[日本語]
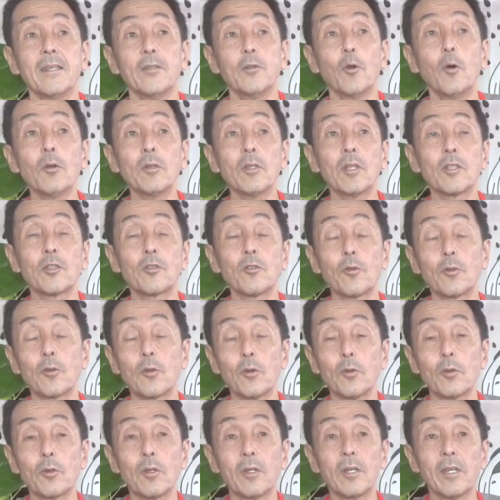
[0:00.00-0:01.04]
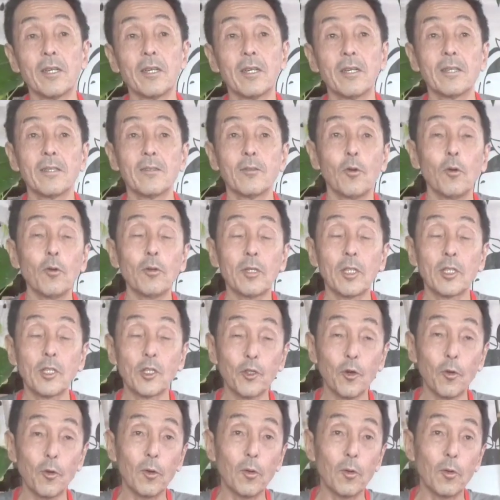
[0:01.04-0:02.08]
どんな状況でどんな
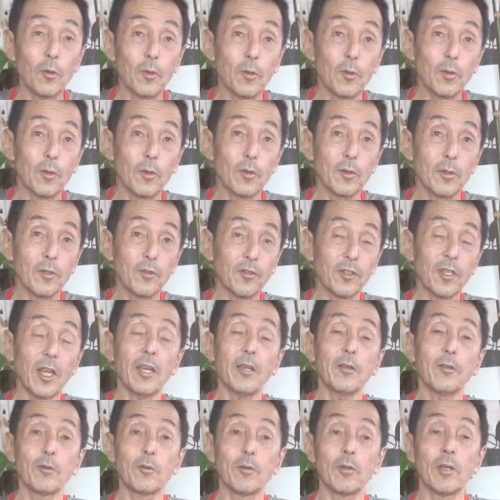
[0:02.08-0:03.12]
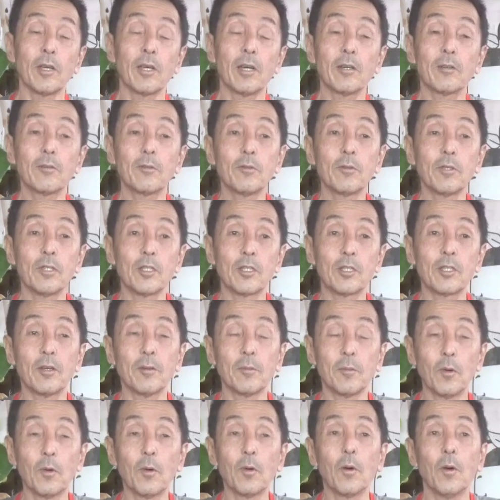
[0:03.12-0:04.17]
スタイルでやるにして
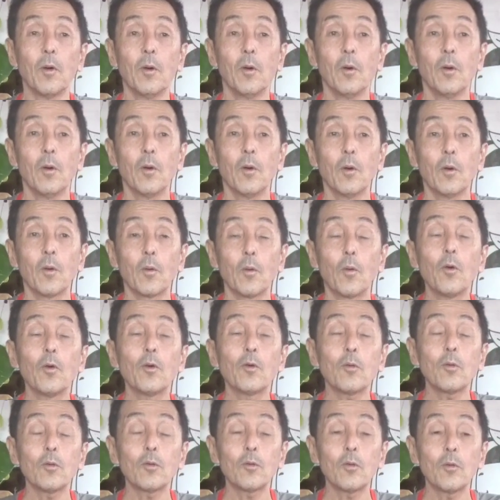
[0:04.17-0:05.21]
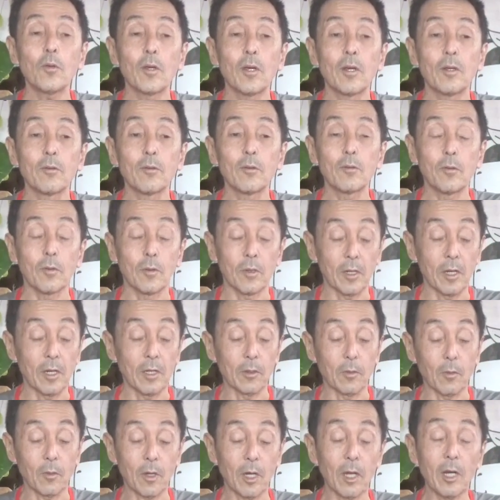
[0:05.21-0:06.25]
もこういうことをやるとね、
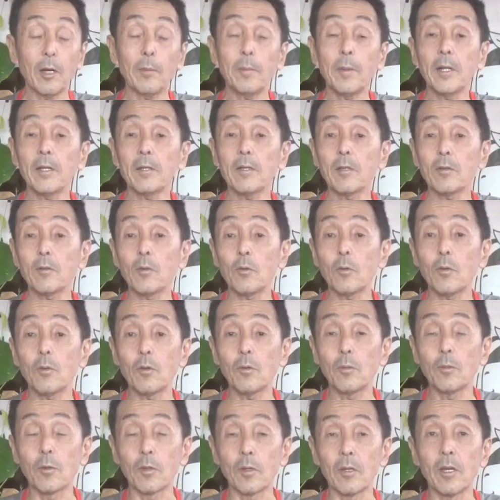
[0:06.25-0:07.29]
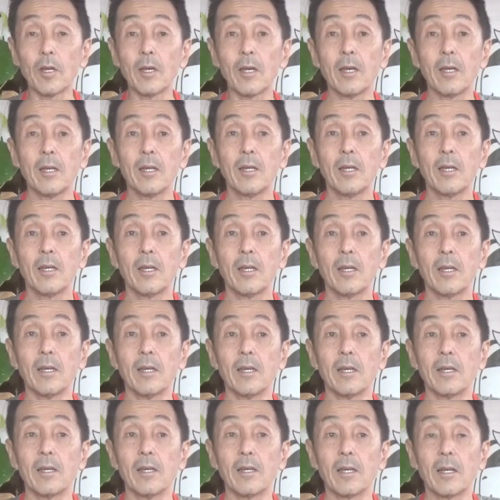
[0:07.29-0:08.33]
カラパンってところもね、
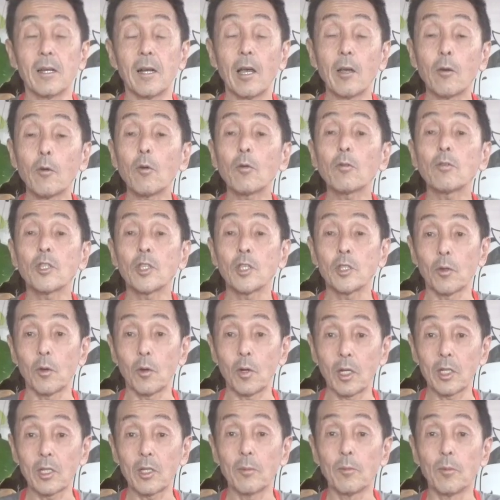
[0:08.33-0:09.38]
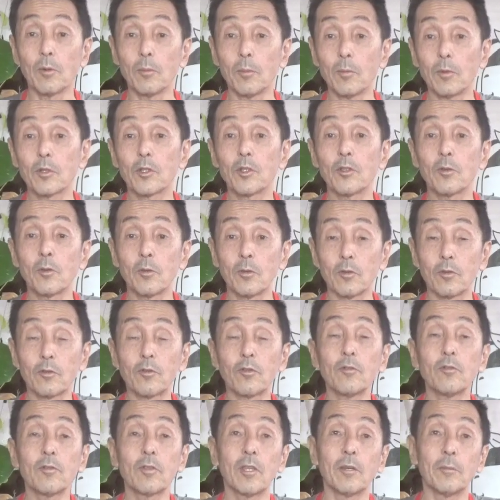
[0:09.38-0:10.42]
外国人の方ももちろん
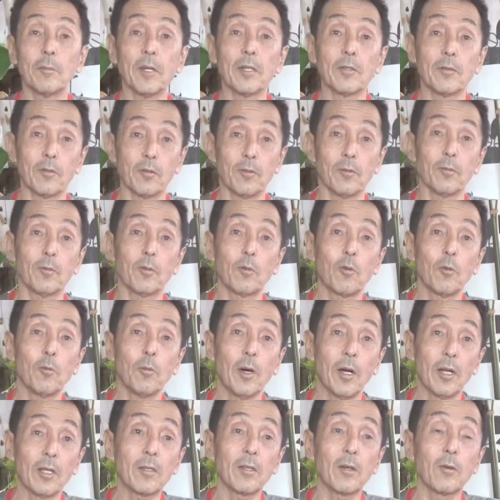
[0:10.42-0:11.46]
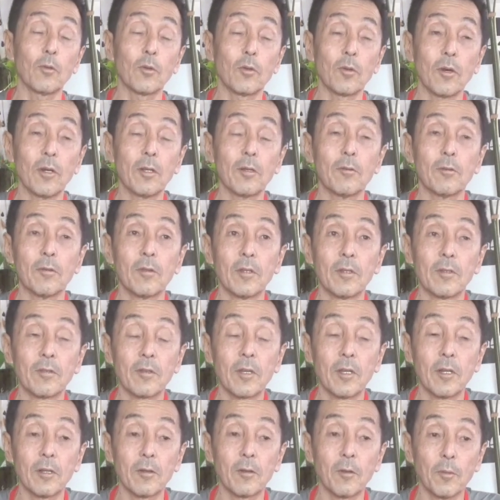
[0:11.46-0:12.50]
住んでます。僕も会ったことあるんです
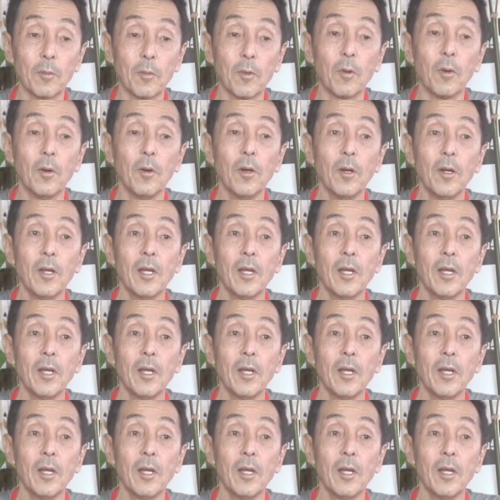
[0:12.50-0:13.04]
けれども、